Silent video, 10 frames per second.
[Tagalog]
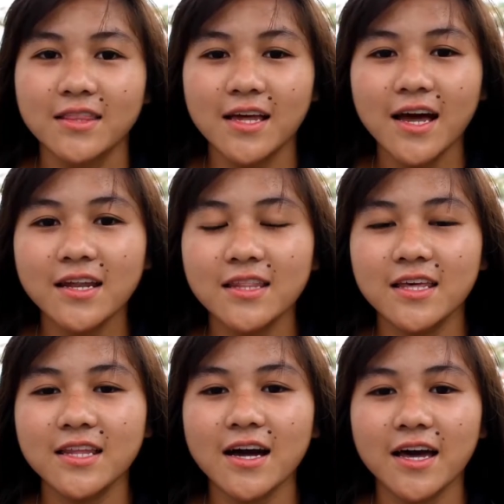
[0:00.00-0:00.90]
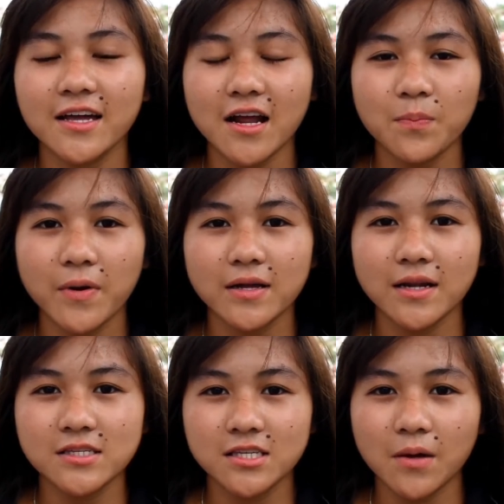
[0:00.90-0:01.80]
Dala na din ng
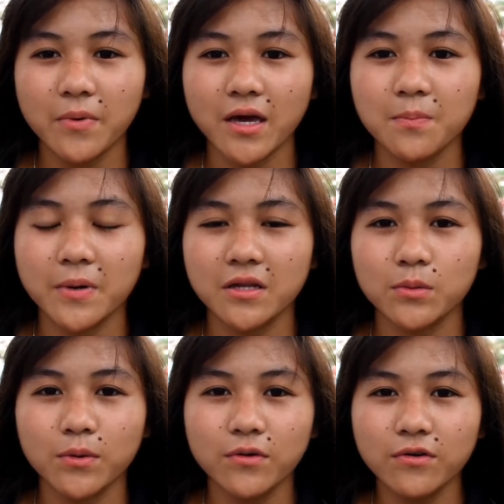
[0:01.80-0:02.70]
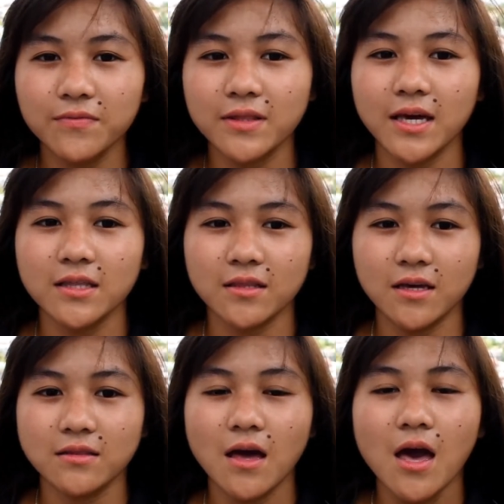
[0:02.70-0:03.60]
kahirapan at sinabayan pa nitong COVID-19,
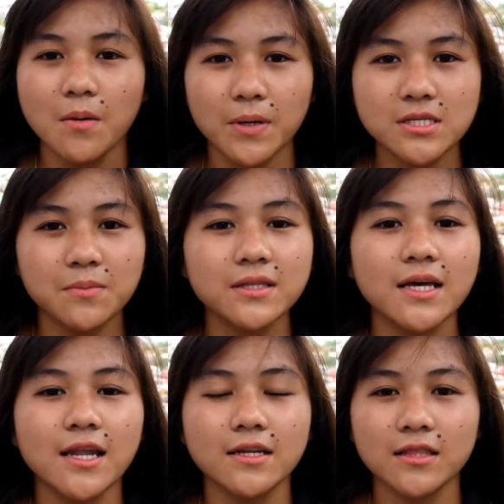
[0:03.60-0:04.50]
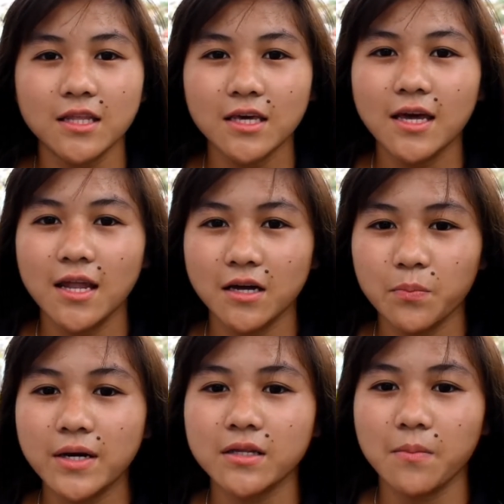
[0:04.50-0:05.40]
pansamantalang natigil ang ibang